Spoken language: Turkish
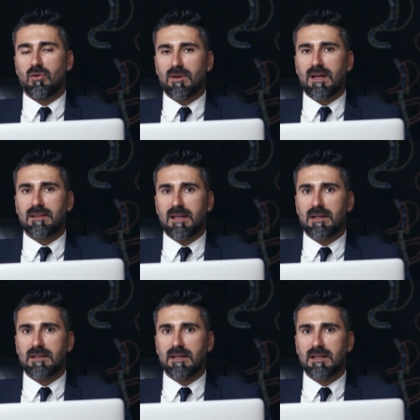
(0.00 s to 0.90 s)

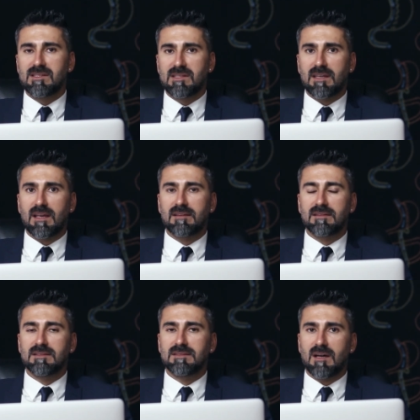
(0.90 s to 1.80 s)
oranlarda şeker
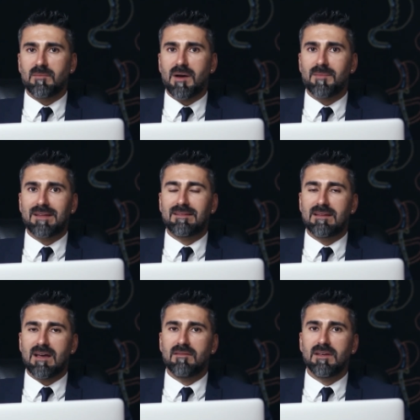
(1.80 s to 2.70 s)
hastalığını tamamen
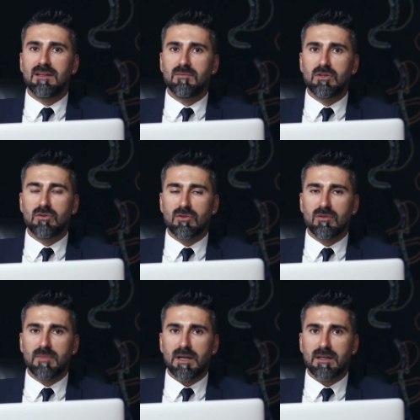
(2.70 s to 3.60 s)
tedavi edebiliyor
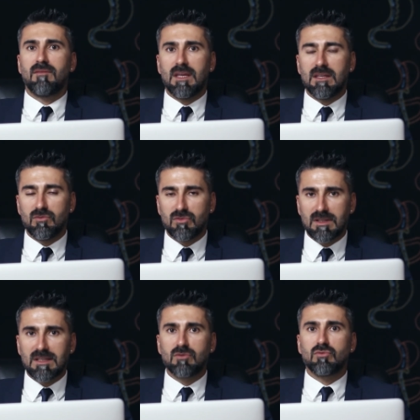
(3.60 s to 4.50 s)
olmak ve
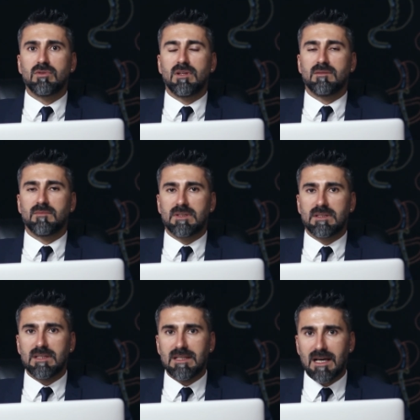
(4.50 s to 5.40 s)
insülin
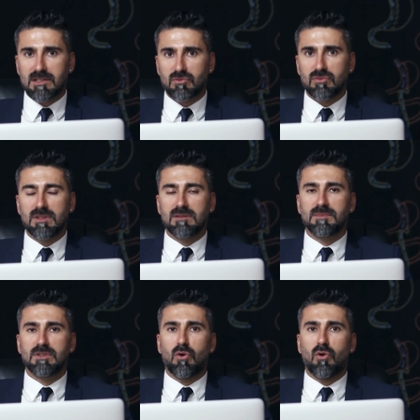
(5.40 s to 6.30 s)
kullanımını, ilaç
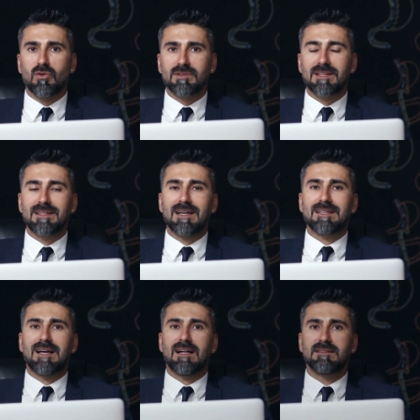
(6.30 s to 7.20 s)
kullanımını
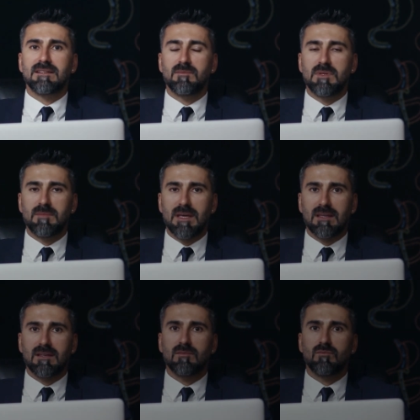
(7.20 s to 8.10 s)
ortadan
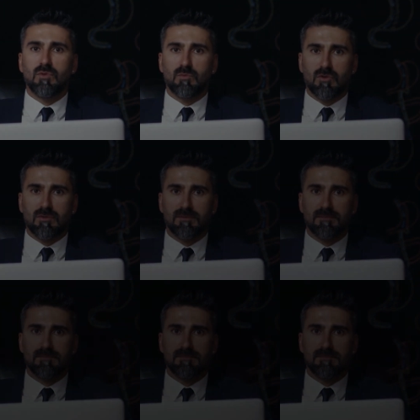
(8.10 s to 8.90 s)
kaldırabilmek mümkün.